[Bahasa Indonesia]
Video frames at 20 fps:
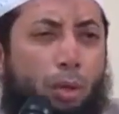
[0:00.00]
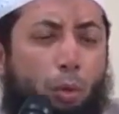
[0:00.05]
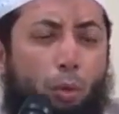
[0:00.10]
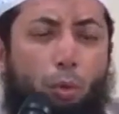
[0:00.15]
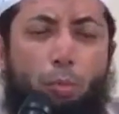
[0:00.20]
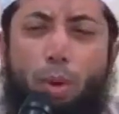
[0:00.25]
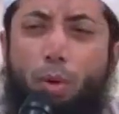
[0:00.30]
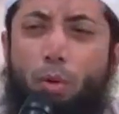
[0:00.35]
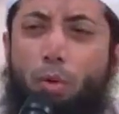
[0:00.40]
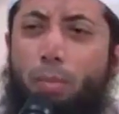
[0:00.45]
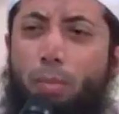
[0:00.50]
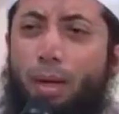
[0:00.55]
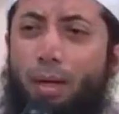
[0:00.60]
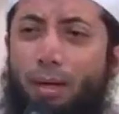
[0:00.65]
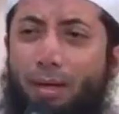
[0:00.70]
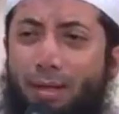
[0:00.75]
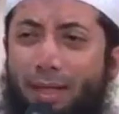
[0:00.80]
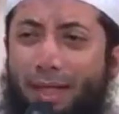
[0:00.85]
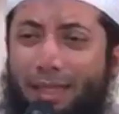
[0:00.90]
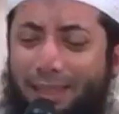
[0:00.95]

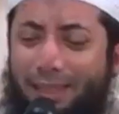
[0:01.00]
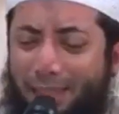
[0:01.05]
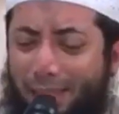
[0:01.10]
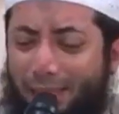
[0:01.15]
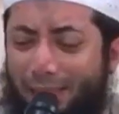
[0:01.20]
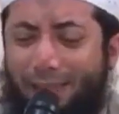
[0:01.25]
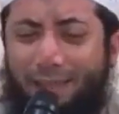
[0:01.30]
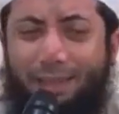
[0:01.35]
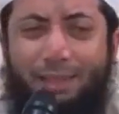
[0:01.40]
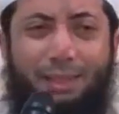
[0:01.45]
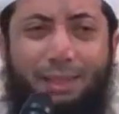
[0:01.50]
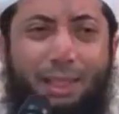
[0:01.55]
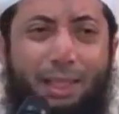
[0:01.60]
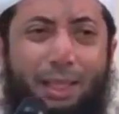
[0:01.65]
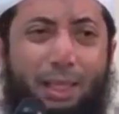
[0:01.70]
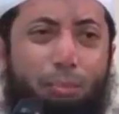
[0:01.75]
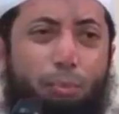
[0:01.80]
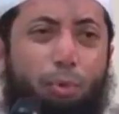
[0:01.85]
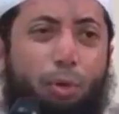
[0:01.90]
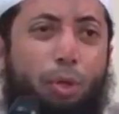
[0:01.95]
Rumah-rumah
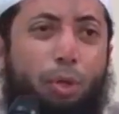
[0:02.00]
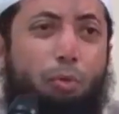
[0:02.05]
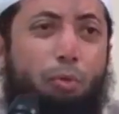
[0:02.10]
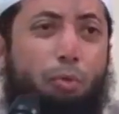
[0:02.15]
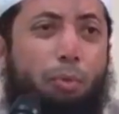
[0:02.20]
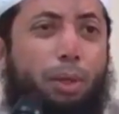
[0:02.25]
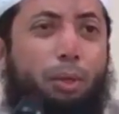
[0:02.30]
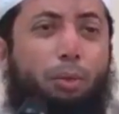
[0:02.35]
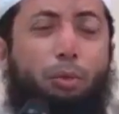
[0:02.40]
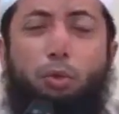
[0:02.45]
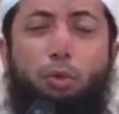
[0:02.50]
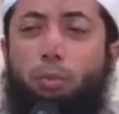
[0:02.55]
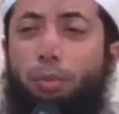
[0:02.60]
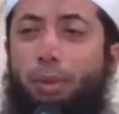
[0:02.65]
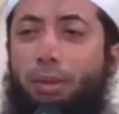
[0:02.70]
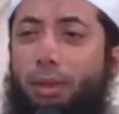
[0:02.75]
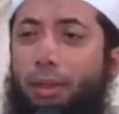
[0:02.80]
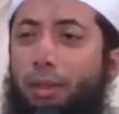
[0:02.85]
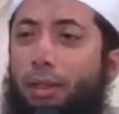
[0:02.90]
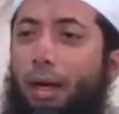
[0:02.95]
kecil-kecil, mungkin rumahnya itu
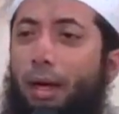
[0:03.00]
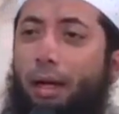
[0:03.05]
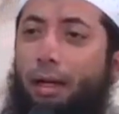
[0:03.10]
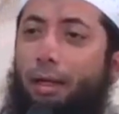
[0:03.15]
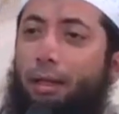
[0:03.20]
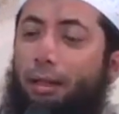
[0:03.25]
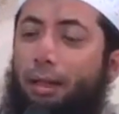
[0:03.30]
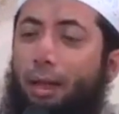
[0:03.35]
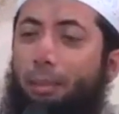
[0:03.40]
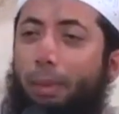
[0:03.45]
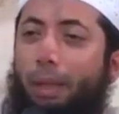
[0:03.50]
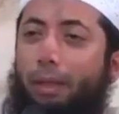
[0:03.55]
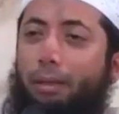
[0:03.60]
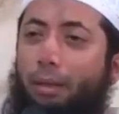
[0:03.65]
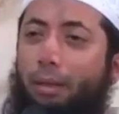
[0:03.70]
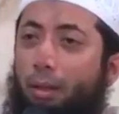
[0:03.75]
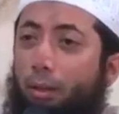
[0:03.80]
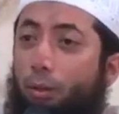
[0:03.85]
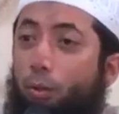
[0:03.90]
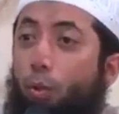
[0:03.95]
cuma 3 kali 3
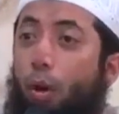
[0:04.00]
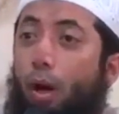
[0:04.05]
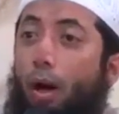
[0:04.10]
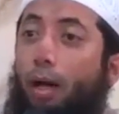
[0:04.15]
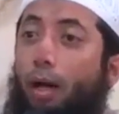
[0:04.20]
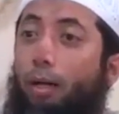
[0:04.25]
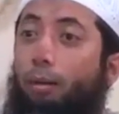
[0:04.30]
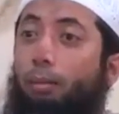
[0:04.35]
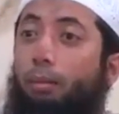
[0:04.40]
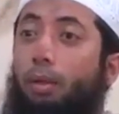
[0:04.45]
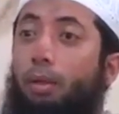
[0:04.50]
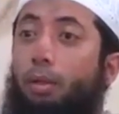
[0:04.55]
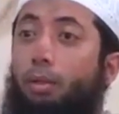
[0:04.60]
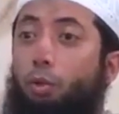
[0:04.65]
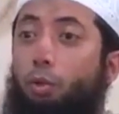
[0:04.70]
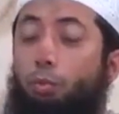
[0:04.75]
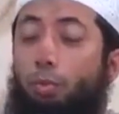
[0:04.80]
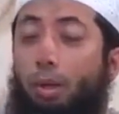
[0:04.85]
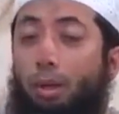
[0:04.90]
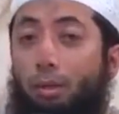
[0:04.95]
meter, 2 kali,
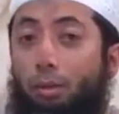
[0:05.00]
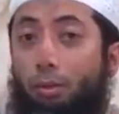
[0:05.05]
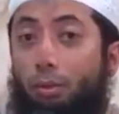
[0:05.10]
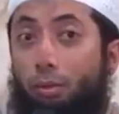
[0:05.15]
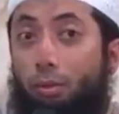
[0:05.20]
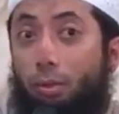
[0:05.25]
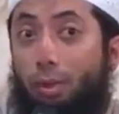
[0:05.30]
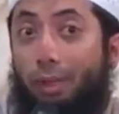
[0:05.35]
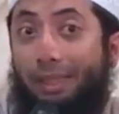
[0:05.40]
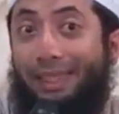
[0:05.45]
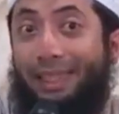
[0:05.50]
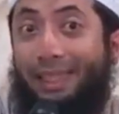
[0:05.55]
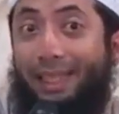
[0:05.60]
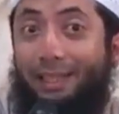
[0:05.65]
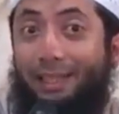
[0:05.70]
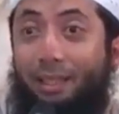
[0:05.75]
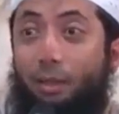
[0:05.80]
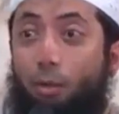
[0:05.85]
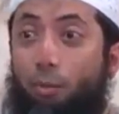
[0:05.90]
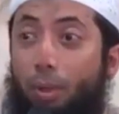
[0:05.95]
cuma
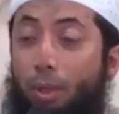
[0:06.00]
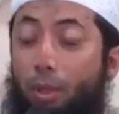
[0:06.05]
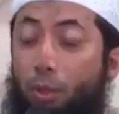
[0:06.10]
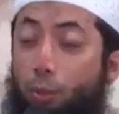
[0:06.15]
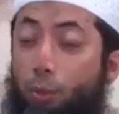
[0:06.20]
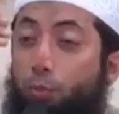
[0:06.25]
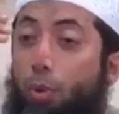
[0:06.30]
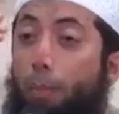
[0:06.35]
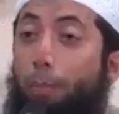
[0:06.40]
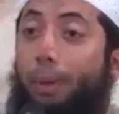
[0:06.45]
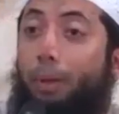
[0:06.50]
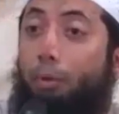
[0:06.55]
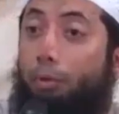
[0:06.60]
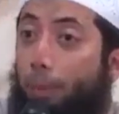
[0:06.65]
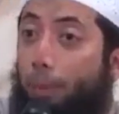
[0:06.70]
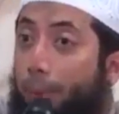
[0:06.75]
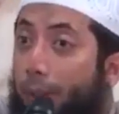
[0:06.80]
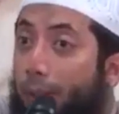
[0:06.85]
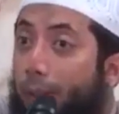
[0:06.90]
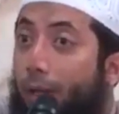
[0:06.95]
kecil-kecil rumahnya semua penuh,
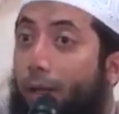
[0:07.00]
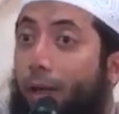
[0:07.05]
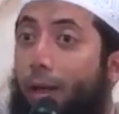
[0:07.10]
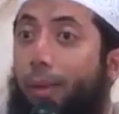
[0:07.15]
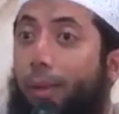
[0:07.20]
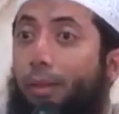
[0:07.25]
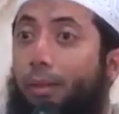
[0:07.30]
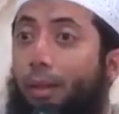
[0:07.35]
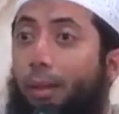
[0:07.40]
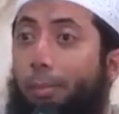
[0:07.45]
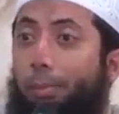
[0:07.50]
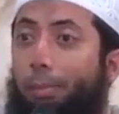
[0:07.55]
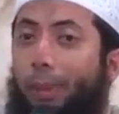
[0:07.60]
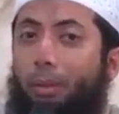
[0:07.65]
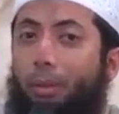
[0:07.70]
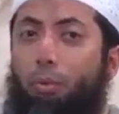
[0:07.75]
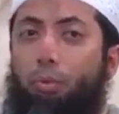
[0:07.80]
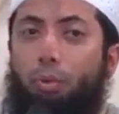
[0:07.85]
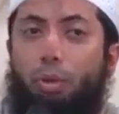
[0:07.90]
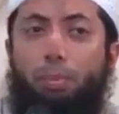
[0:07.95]
tapi di daerah Menteng
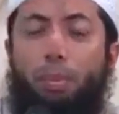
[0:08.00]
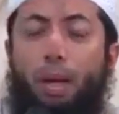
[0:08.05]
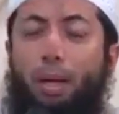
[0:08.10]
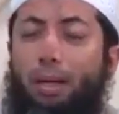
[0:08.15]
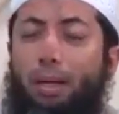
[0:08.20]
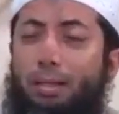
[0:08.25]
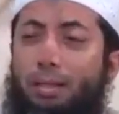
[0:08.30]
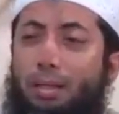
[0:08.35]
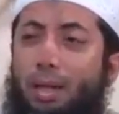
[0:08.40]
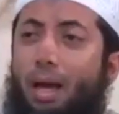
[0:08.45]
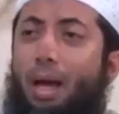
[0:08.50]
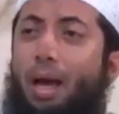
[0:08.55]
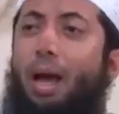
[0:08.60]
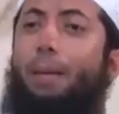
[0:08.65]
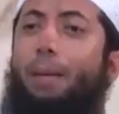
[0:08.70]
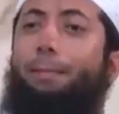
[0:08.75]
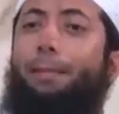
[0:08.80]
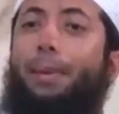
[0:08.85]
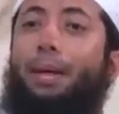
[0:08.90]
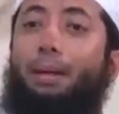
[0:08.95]
penuh di belakang
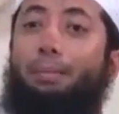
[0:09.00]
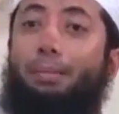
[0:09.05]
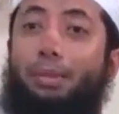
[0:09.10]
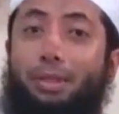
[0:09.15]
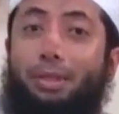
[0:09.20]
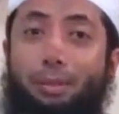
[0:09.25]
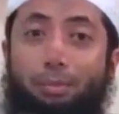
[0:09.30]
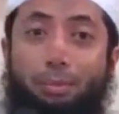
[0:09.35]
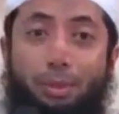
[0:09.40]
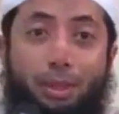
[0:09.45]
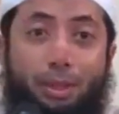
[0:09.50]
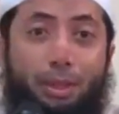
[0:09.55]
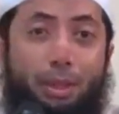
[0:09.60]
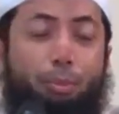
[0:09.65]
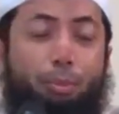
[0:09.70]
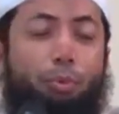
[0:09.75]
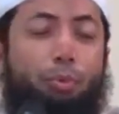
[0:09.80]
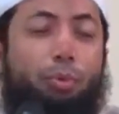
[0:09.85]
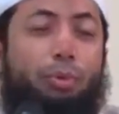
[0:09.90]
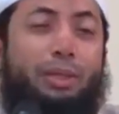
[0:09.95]
sampai ke masjid.
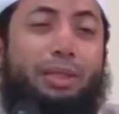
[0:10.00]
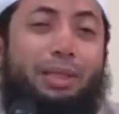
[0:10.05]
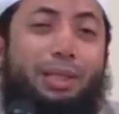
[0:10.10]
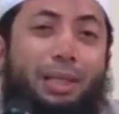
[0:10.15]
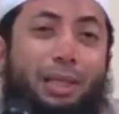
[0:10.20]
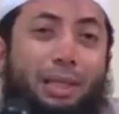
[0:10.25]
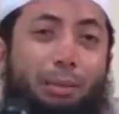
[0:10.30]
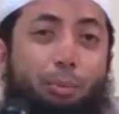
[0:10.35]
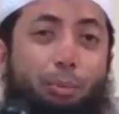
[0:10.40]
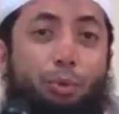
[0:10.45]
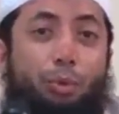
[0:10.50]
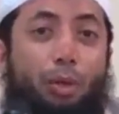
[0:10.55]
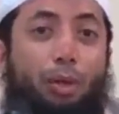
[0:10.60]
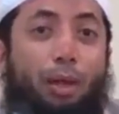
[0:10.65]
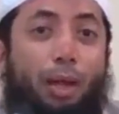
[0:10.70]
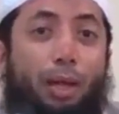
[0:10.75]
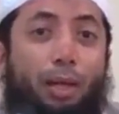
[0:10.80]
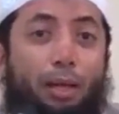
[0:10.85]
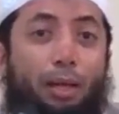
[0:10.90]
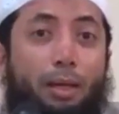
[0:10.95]
Masjidnya pun tuh kecil,
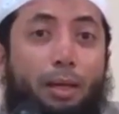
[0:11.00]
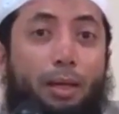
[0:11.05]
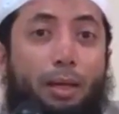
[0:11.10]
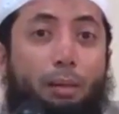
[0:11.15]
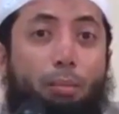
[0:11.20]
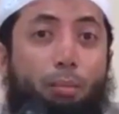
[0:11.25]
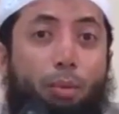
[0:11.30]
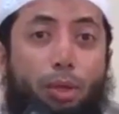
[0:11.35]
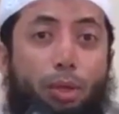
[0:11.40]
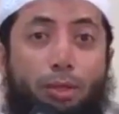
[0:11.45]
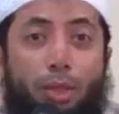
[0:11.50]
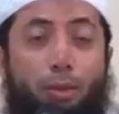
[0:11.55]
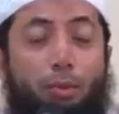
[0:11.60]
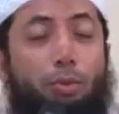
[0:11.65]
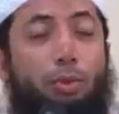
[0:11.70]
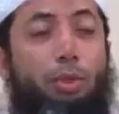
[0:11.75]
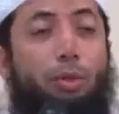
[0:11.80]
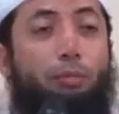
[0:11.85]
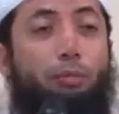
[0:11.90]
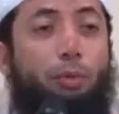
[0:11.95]
musola. Mungkin
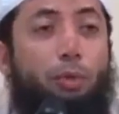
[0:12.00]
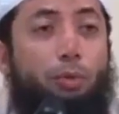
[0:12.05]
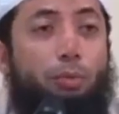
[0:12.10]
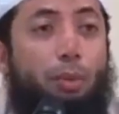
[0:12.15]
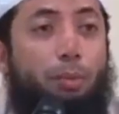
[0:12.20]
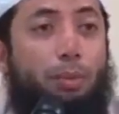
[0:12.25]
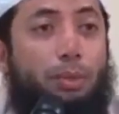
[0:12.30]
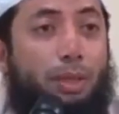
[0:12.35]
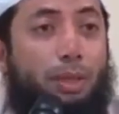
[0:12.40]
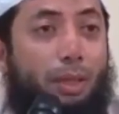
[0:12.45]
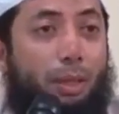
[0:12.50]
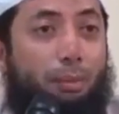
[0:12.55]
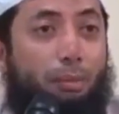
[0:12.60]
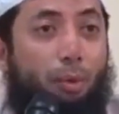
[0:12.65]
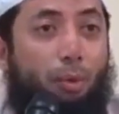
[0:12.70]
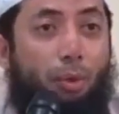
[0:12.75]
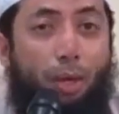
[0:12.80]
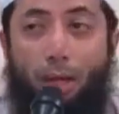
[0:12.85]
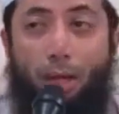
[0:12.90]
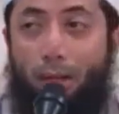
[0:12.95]
satu saf itu cuma bisa
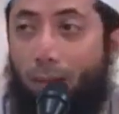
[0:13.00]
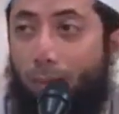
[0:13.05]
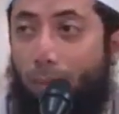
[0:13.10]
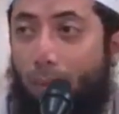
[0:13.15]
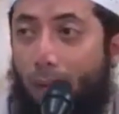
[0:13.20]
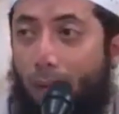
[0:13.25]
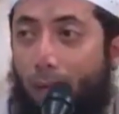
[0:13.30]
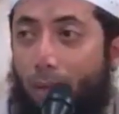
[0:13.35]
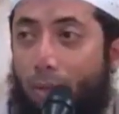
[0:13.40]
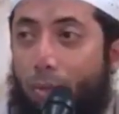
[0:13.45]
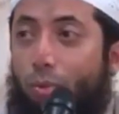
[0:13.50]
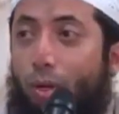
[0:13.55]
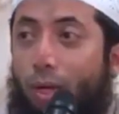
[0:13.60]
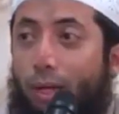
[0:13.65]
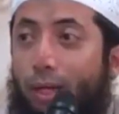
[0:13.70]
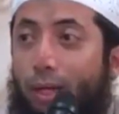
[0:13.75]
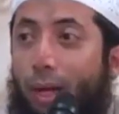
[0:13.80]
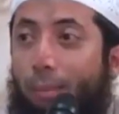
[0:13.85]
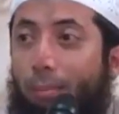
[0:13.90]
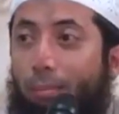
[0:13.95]
enam orang, ke belakang juga
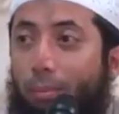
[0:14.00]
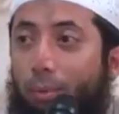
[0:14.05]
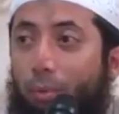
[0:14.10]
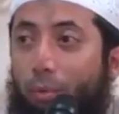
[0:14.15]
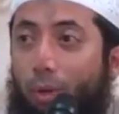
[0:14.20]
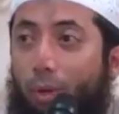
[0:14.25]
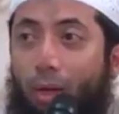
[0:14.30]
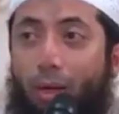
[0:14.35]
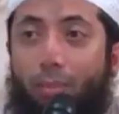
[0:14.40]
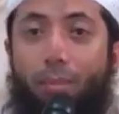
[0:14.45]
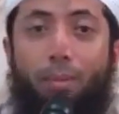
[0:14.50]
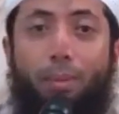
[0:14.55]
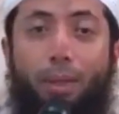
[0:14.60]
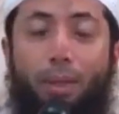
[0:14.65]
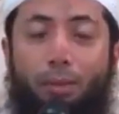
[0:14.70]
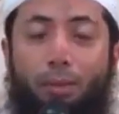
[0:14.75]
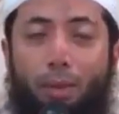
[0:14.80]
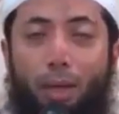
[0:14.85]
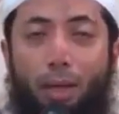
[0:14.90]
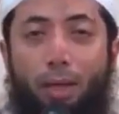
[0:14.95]
enam, kurang lebih
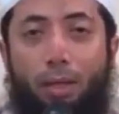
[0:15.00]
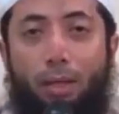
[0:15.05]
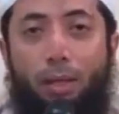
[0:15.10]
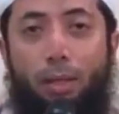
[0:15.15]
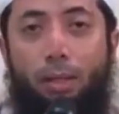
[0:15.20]
begitulah.